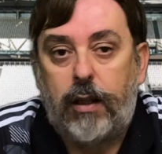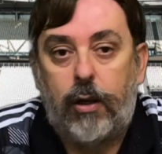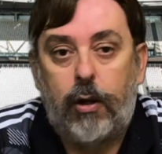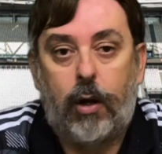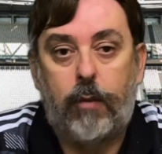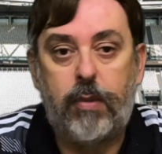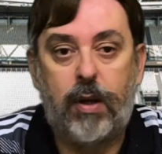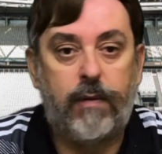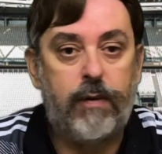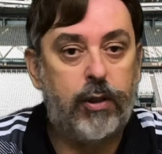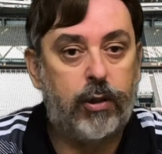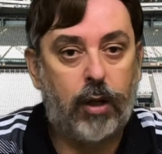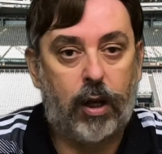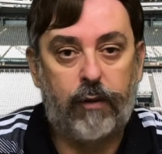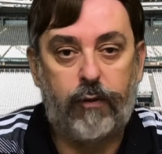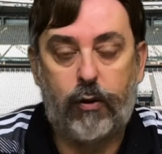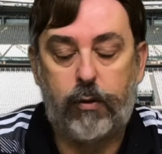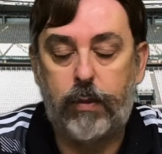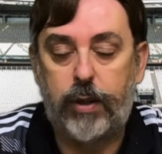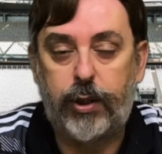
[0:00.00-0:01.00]
no? Abbiamo visto la
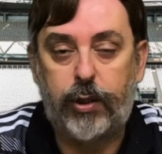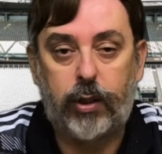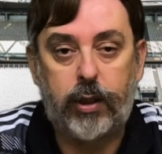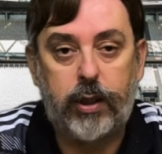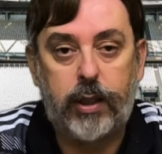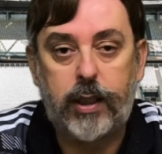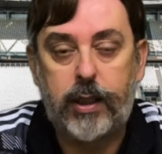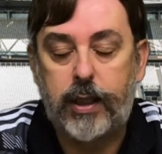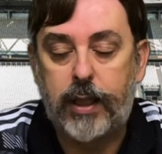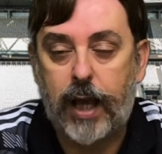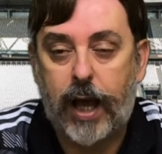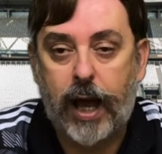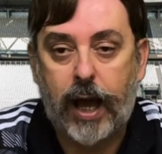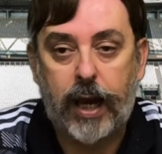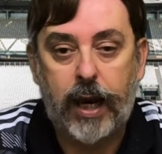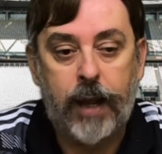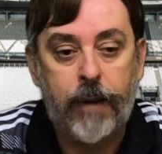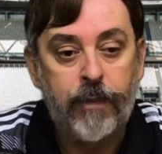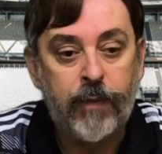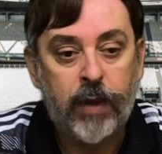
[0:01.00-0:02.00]
formazione
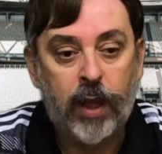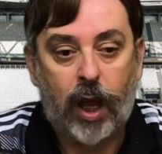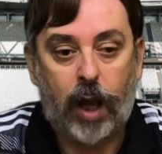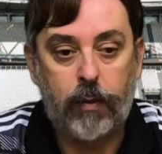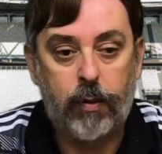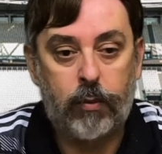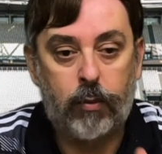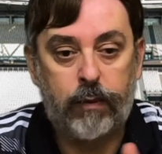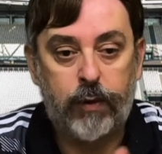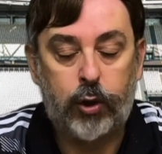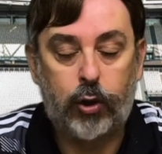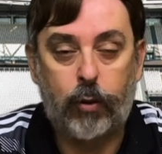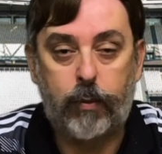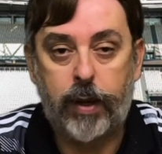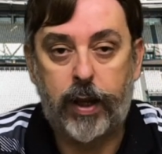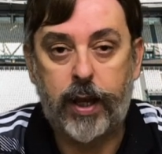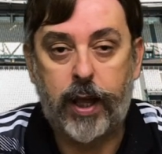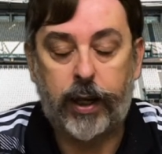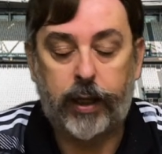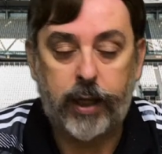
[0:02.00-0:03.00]
iniziale, abbiamo visto
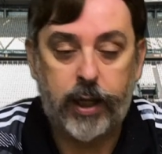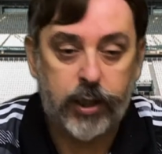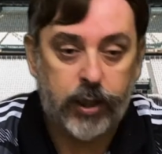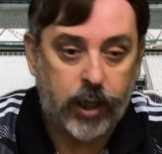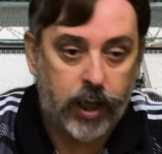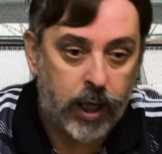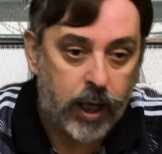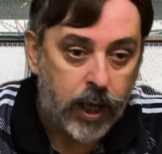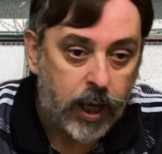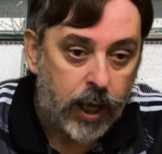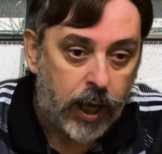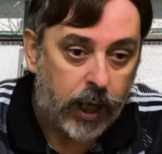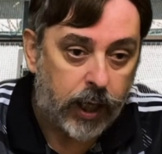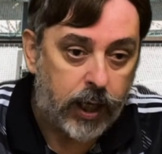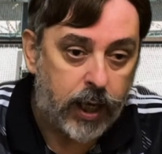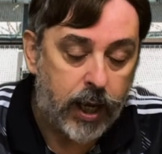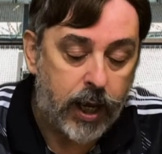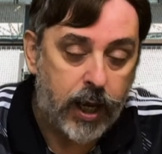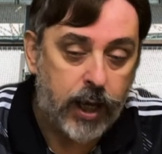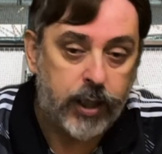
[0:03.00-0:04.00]
Bernardeschi e
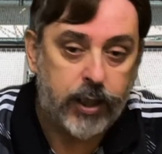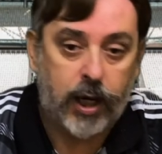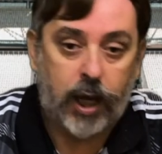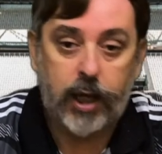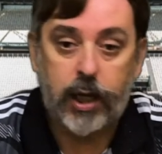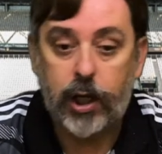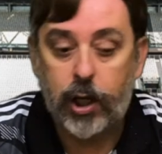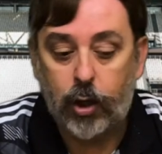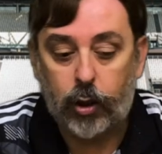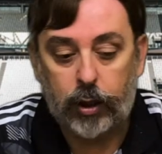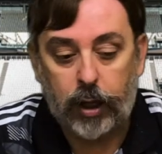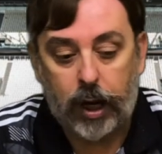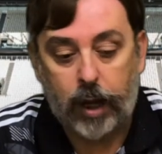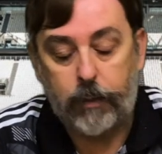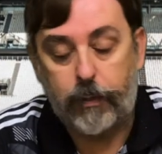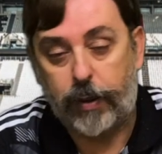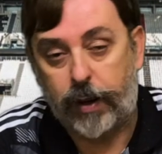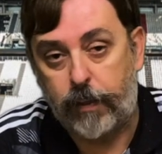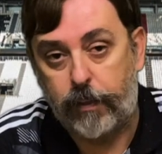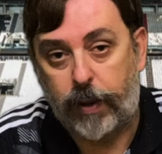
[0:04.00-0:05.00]
Chiesa. Io nella
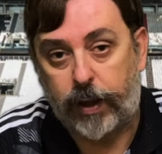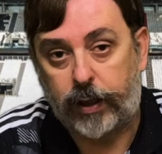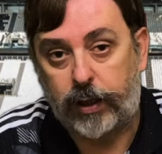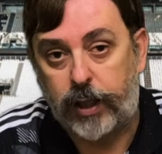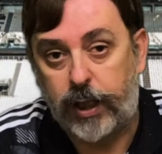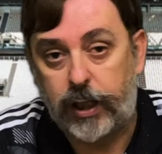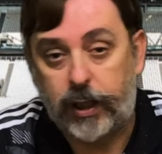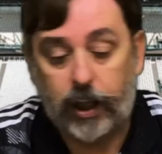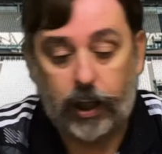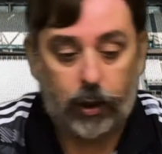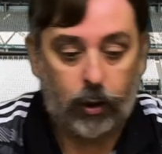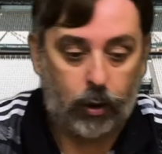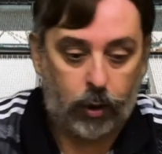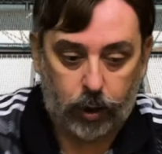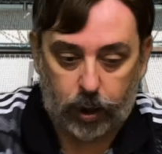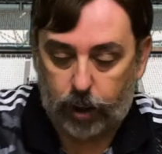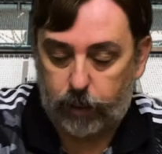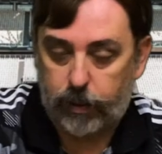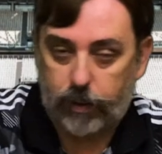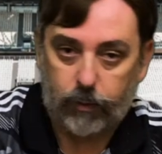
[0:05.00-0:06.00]
pre-partita, no?
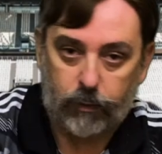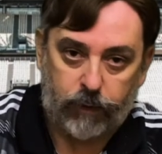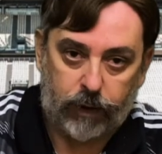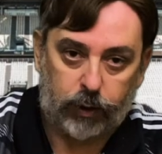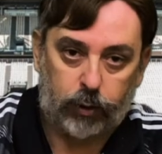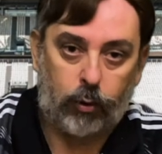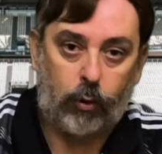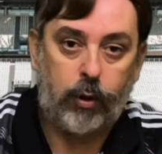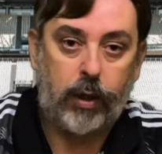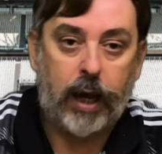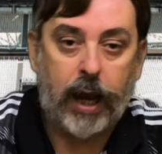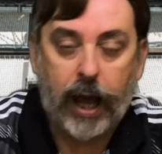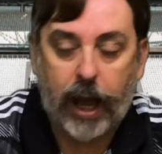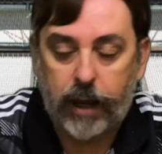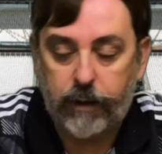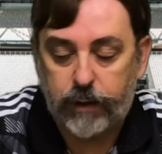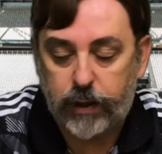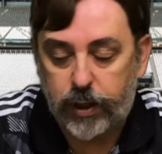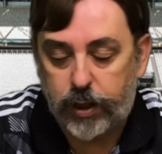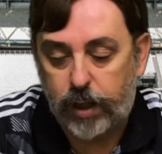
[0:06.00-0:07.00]
Che abbiamo fatto un
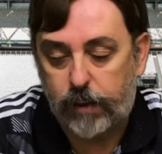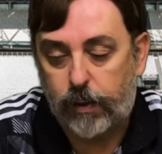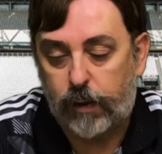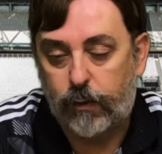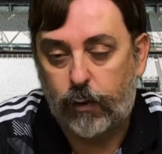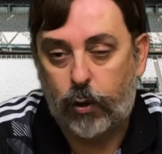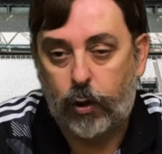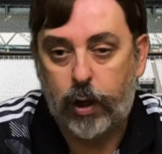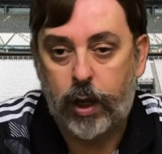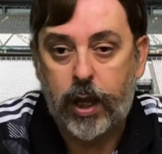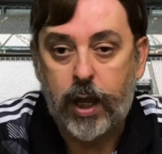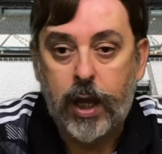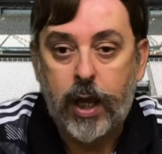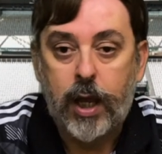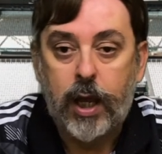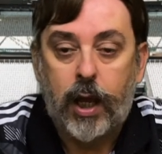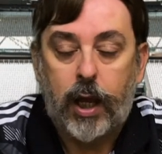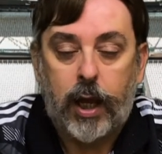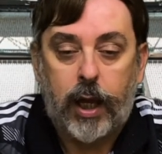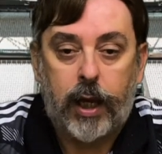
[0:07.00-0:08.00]
live insieme a voi,
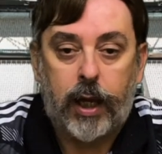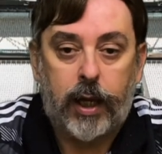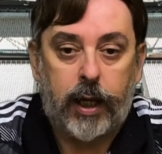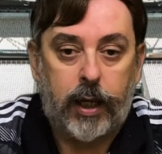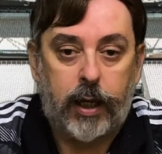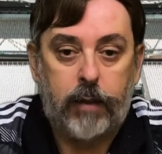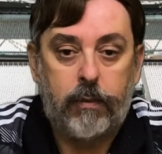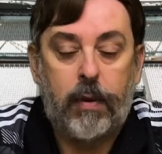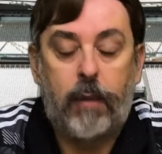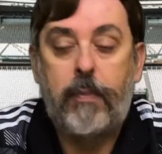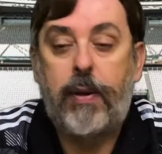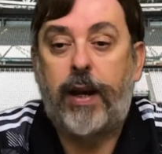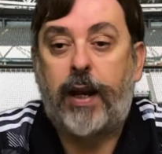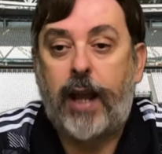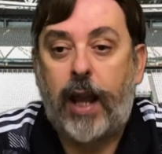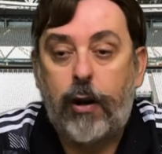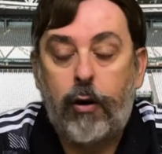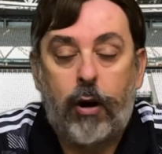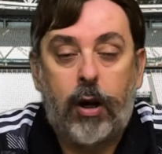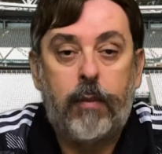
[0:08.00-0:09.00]
eh, ma
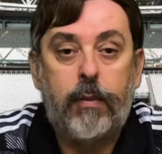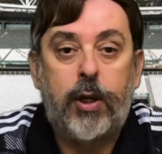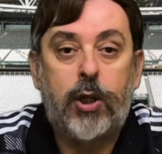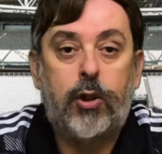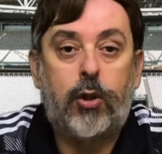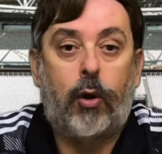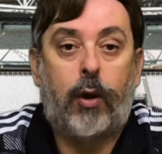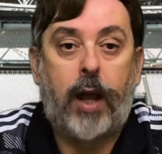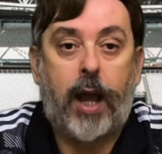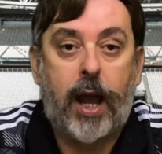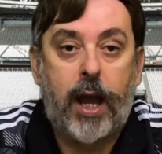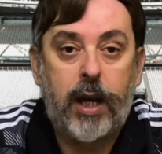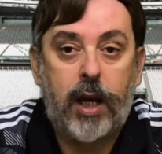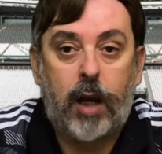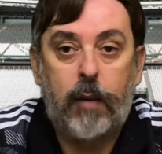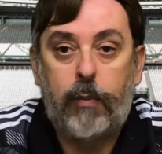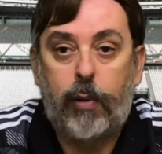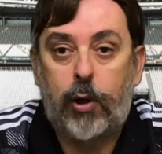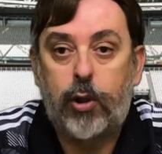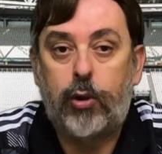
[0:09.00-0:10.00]
perché non ha messo Ken
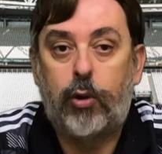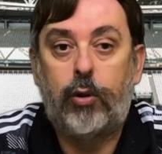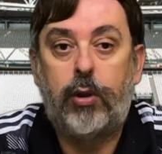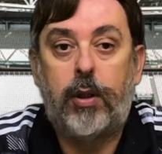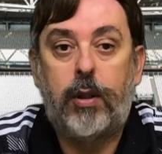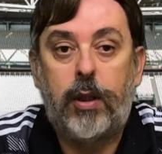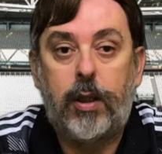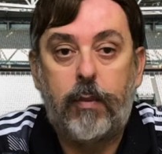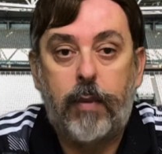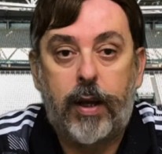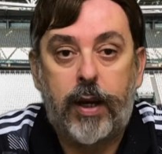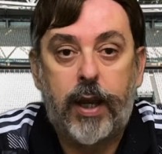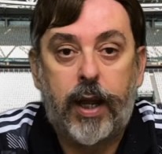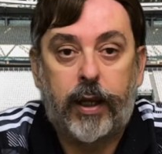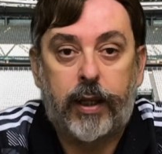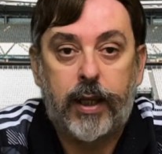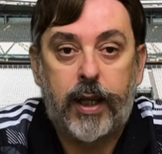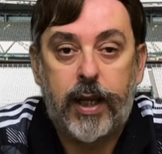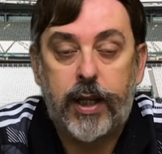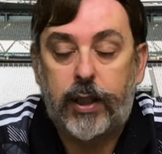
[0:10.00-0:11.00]
al posto di
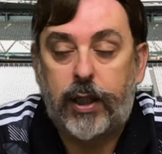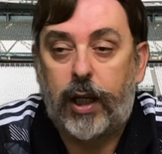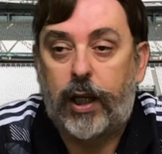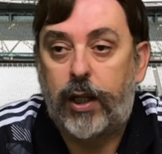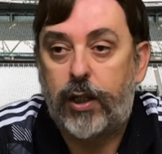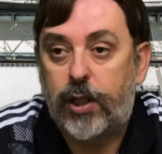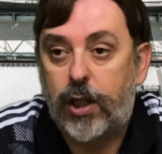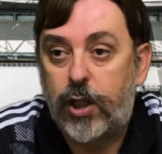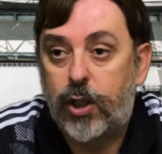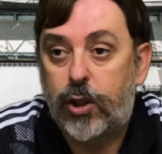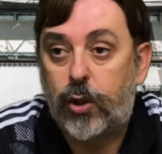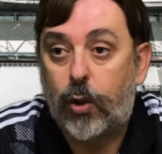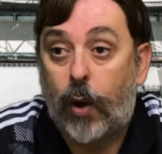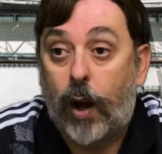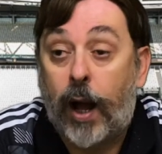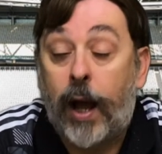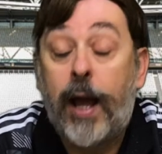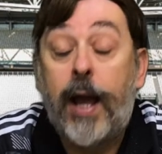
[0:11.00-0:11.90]
Bernardeschi, che senso ha?